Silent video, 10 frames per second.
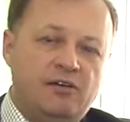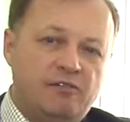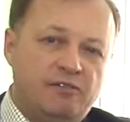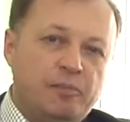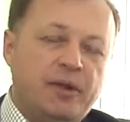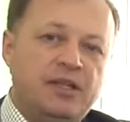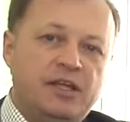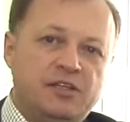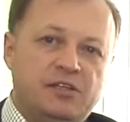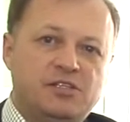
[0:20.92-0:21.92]

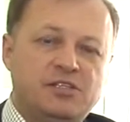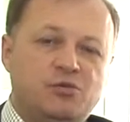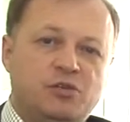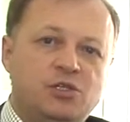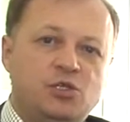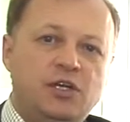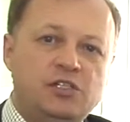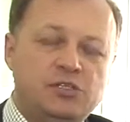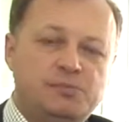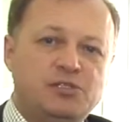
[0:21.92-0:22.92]
выполнять этот закон
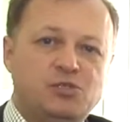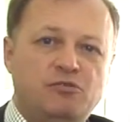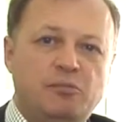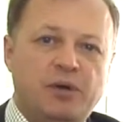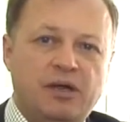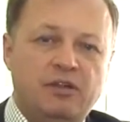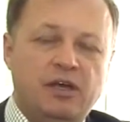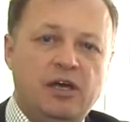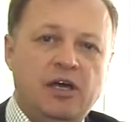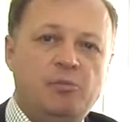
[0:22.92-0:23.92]
начинается с простого
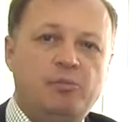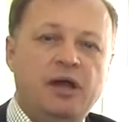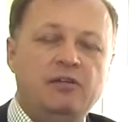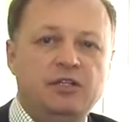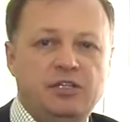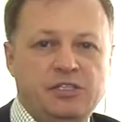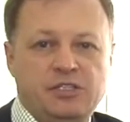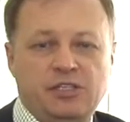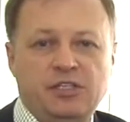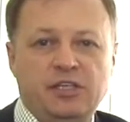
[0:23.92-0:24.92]
правила. Правило
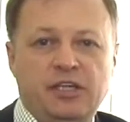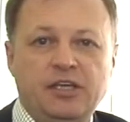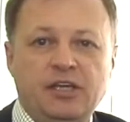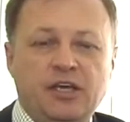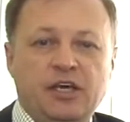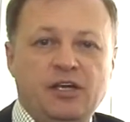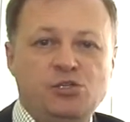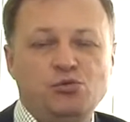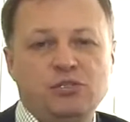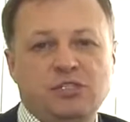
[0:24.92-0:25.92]
30 дней.
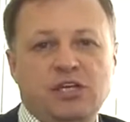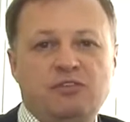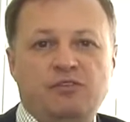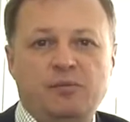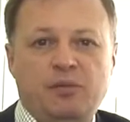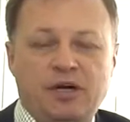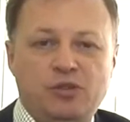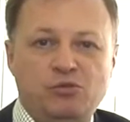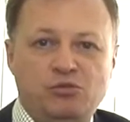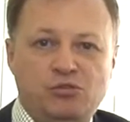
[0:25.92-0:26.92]
Хочу рассказать вам
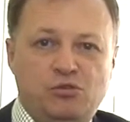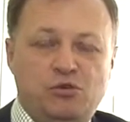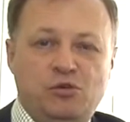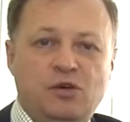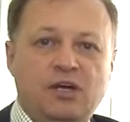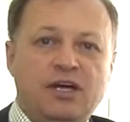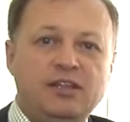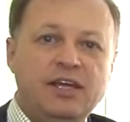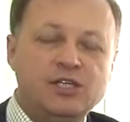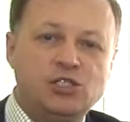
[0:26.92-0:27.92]
одну историю.
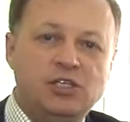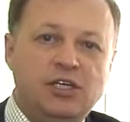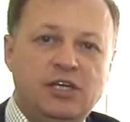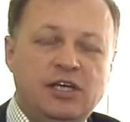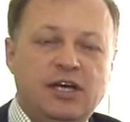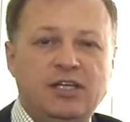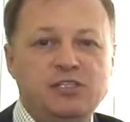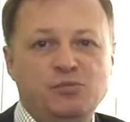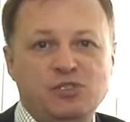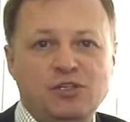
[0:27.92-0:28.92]
Однажды
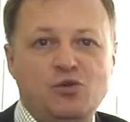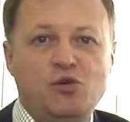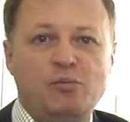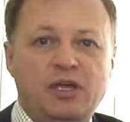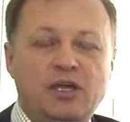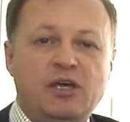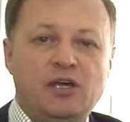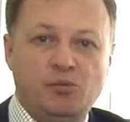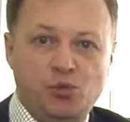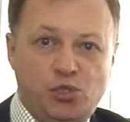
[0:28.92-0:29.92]
один мой знакомый
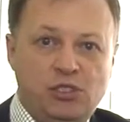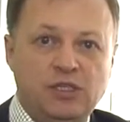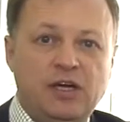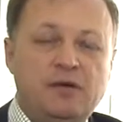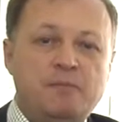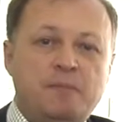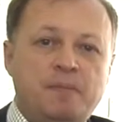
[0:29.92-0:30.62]
мужчина –